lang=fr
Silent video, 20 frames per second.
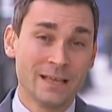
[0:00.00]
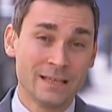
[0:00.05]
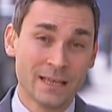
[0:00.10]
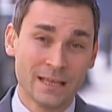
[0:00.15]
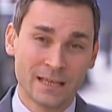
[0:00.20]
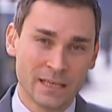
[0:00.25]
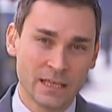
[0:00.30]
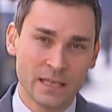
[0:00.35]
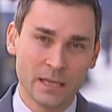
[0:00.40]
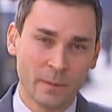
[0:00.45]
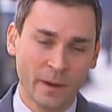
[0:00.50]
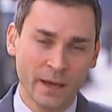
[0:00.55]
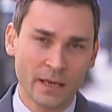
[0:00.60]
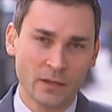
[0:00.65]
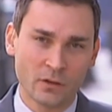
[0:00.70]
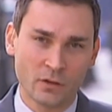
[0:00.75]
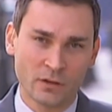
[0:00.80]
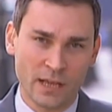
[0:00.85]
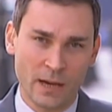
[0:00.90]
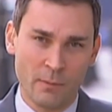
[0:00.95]
équilibrée
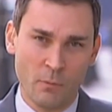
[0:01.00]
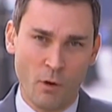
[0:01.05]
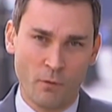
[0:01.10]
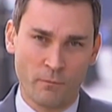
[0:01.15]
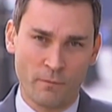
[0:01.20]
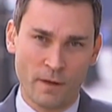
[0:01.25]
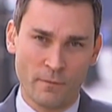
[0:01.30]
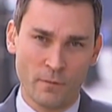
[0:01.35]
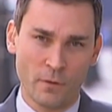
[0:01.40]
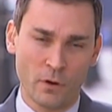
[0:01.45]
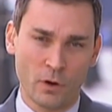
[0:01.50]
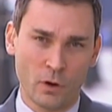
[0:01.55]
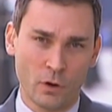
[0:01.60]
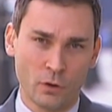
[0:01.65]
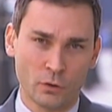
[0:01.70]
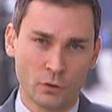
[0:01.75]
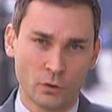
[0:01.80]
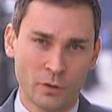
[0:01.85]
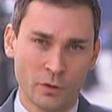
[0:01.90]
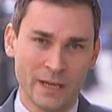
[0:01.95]
et totalement en
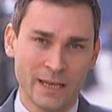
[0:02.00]
faveur de